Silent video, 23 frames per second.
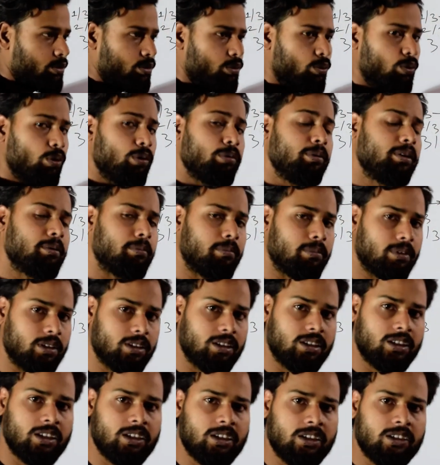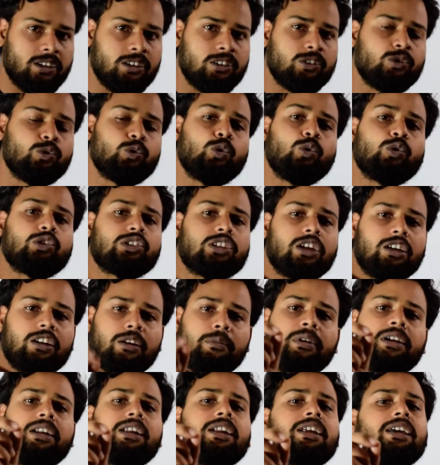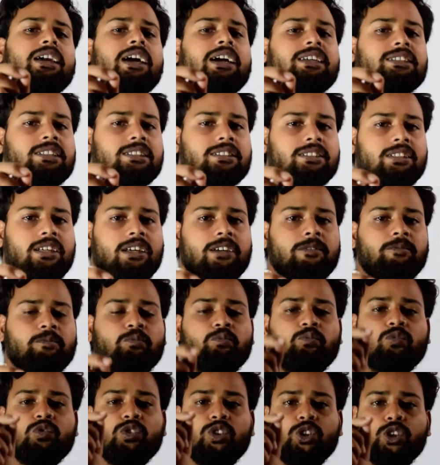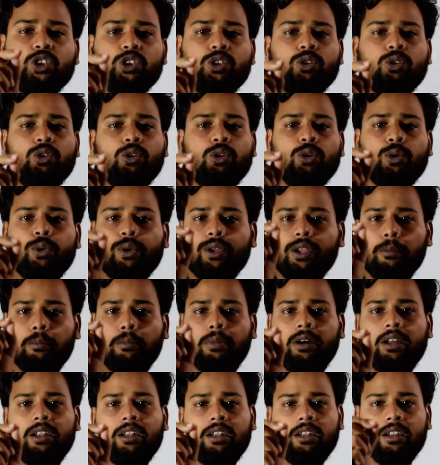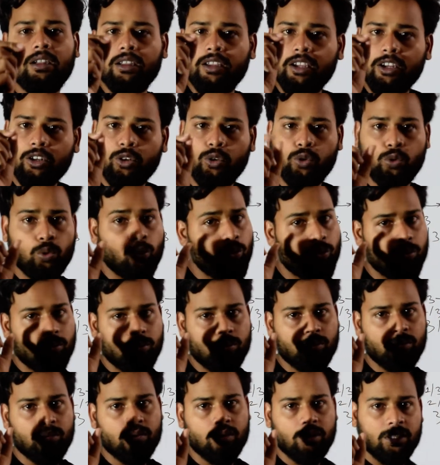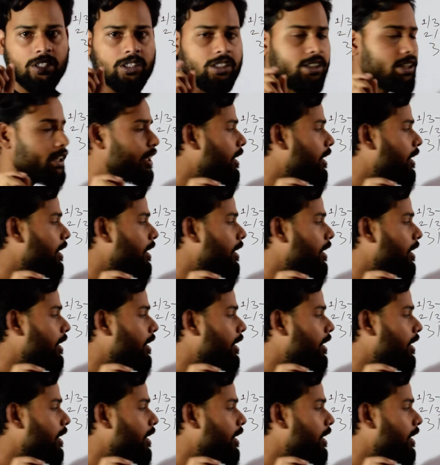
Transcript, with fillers: कोई भी नंबर तो उसका रिमाइंडर क्या आ सकता है जीरो या वन या टू ठीक